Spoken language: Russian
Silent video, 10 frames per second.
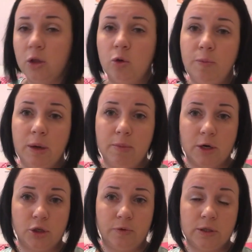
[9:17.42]
Но
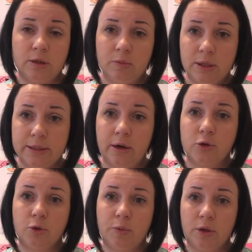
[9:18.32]
перебарщивать с ним нельзя,
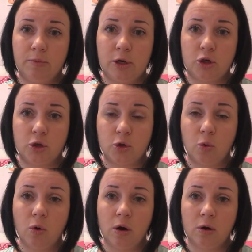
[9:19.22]
особенно на больших
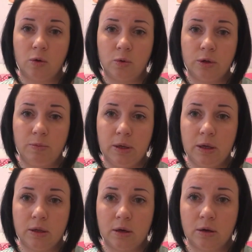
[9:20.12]
сроках он
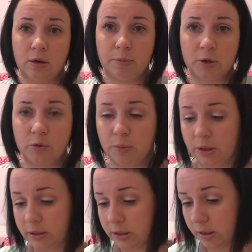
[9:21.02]
имеет э,
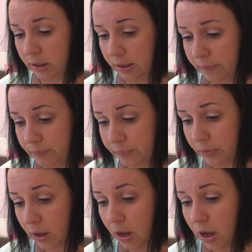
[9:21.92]
противопоказания
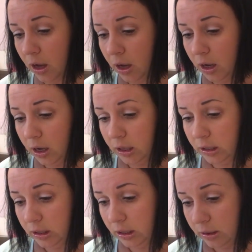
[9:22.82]

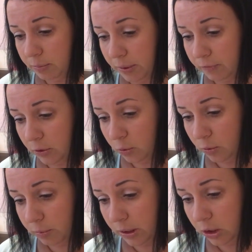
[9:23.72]
и
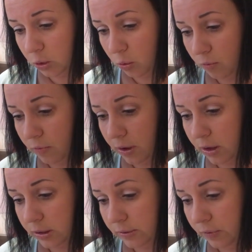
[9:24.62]

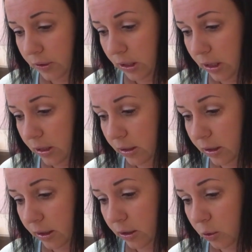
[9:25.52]
прогенова, дивигель
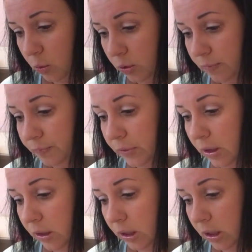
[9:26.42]
или крайнон.
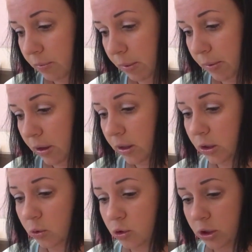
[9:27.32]
Э, такие
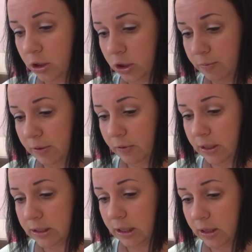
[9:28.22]
препараты тоже должны быть в
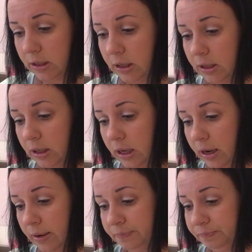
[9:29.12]
достатке
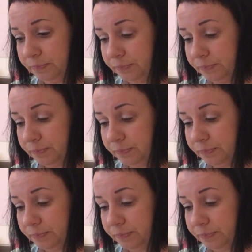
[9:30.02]
для